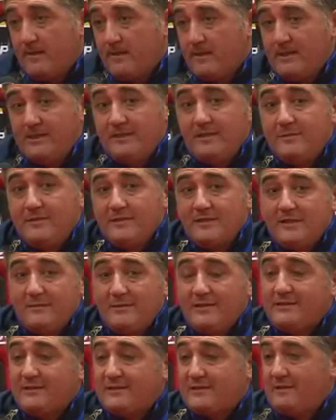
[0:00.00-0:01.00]

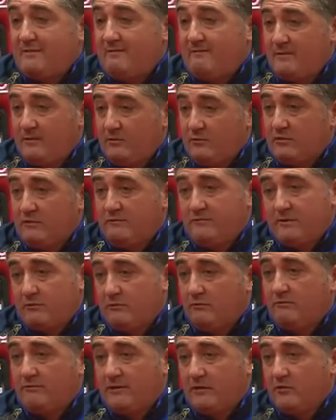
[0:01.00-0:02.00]
Indipendentemente se è Venuti ha
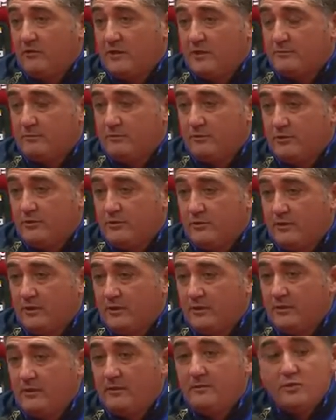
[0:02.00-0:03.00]
fatto un fallo da espulsione.
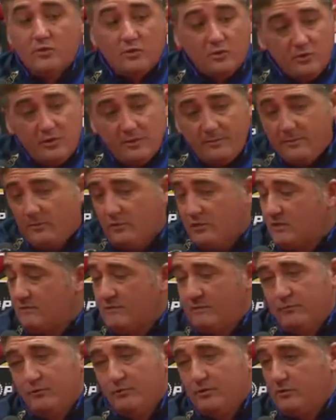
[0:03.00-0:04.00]
Il giocatore Perugia
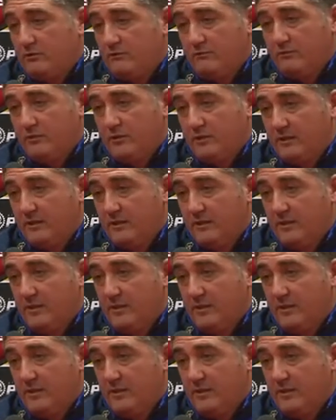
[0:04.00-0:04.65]
va buttato fuori.